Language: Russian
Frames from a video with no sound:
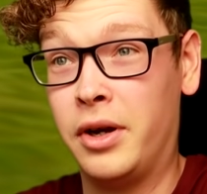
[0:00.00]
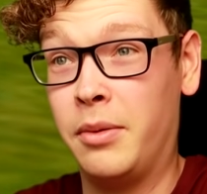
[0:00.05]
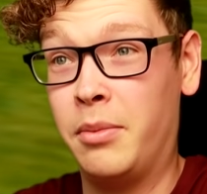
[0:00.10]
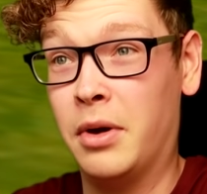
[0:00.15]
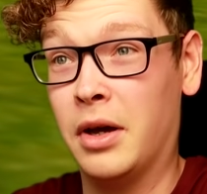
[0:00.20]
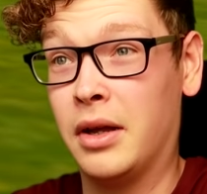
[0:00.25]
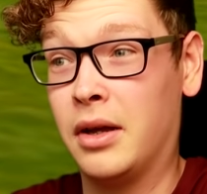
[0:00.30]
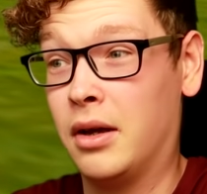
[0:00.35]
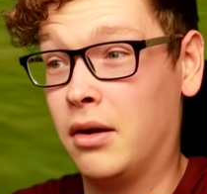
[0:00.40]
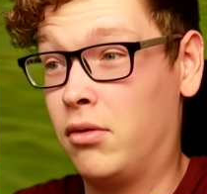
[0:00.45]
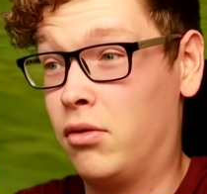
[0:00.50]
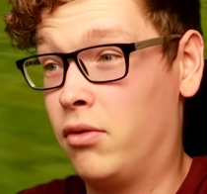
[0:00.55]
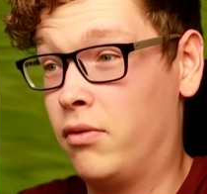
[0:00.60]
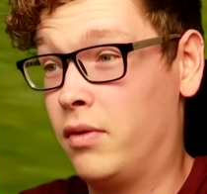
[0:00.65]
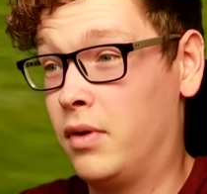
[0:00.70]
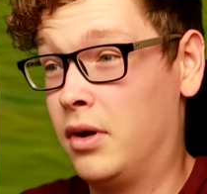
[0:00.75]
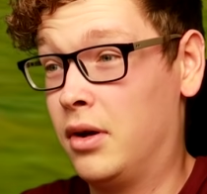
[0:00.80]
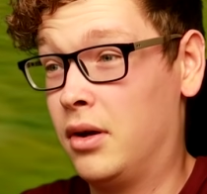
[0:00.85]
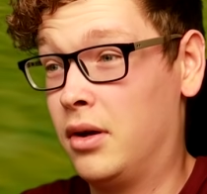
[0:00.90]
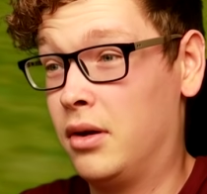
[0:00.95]
ребят,
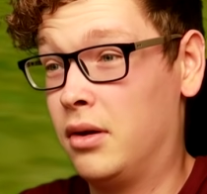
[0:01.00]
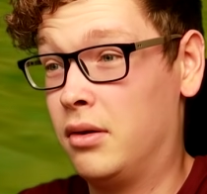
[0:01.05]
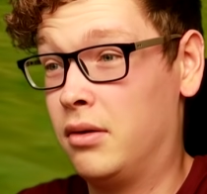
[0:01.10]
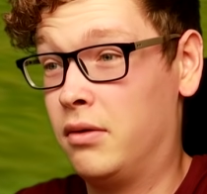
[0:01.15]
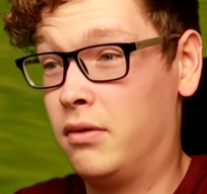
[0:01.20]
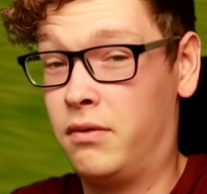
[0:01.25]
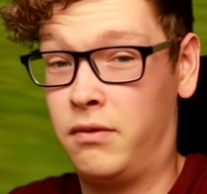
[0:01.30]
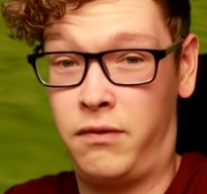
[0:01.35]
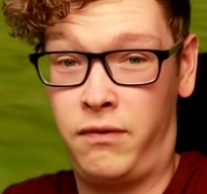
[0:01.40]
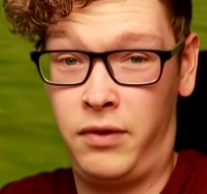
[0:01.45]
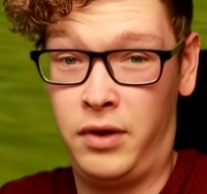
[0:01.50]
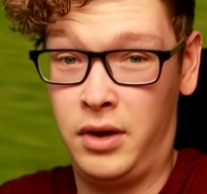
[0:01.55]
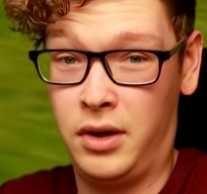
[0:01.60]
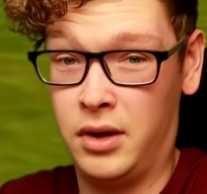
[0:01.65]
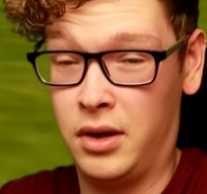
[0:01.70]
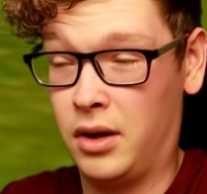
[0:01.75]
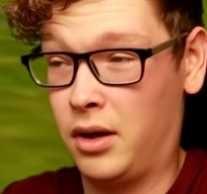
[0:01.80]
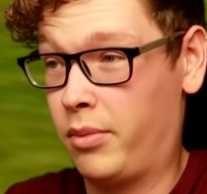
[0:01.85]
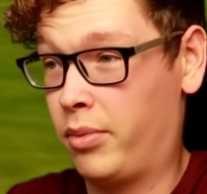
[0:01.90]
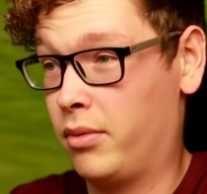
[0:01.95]
какого
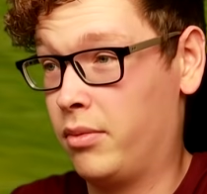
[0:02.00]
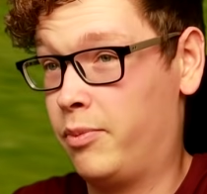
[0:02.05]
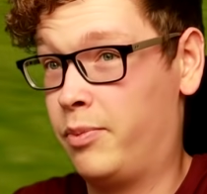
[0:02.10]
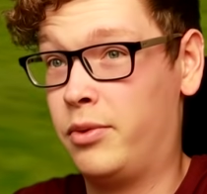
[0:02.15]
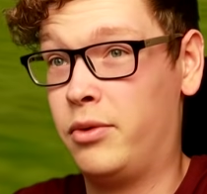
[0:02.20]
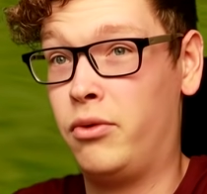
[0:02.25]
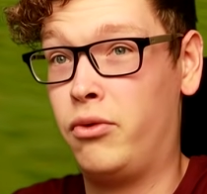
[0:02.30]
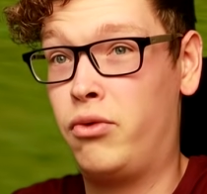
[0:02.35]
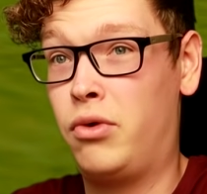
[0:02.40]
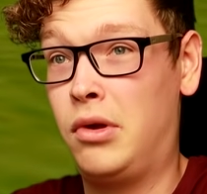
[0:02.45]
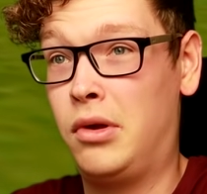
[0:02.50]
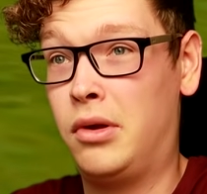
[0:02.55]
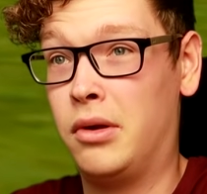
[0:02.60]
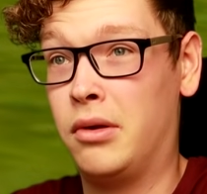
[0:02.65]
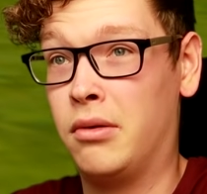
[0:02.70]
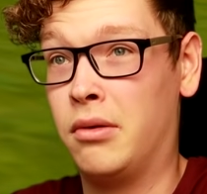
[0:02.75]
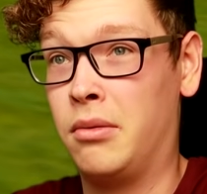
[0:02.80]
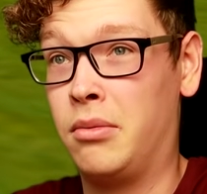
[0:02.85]
фига так получилось